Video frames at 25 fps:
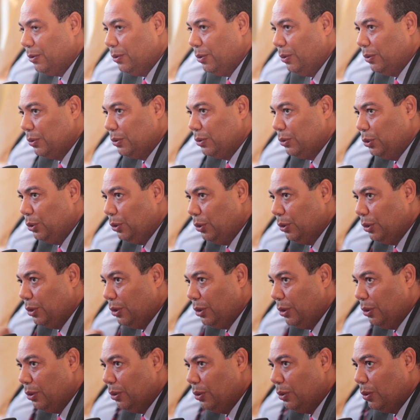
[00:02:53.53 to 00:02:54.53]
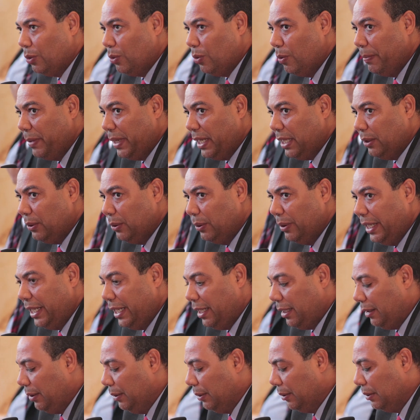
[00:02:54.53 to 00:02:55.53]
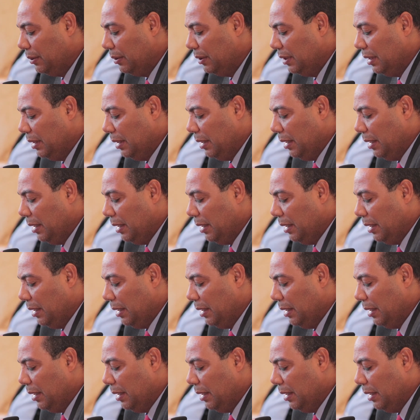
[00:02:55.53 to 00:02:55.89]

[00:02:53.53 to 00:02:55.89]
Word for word: con todos los documentos estos.